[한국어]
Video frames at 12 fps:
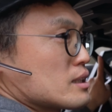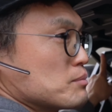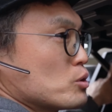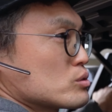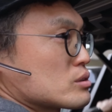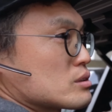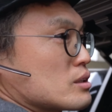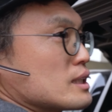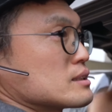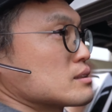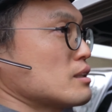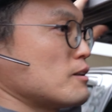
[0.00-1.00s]
기본으로 들어가
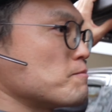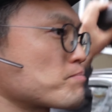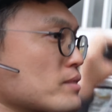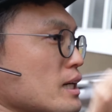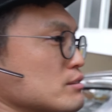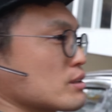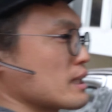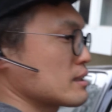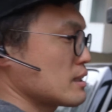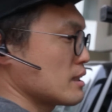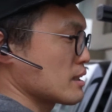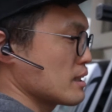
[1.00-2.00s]
있어서 아주
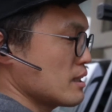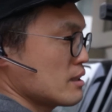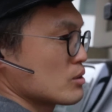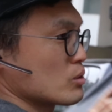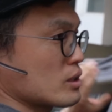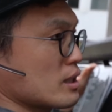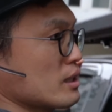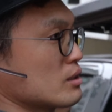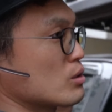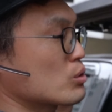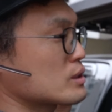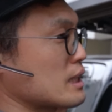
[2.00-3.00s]
간단하게 이렇게
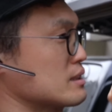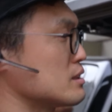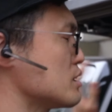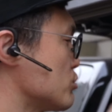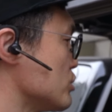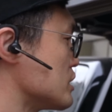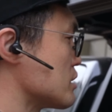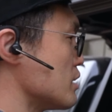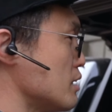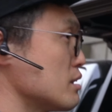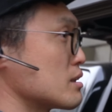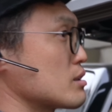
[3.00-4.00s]
열고 닫으실 수
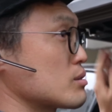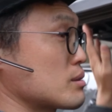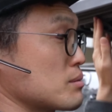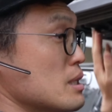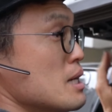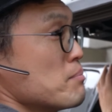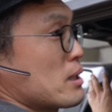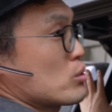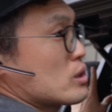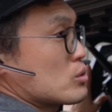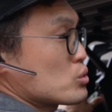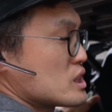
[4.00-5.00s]
있어요 그래서 바로
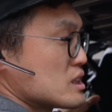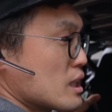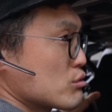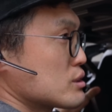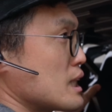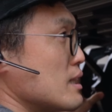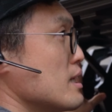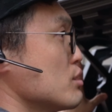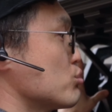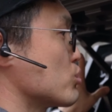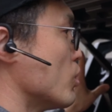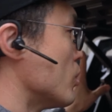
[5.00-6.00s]
이렇게 또 지탱도 잘
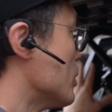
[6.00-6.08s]
해주고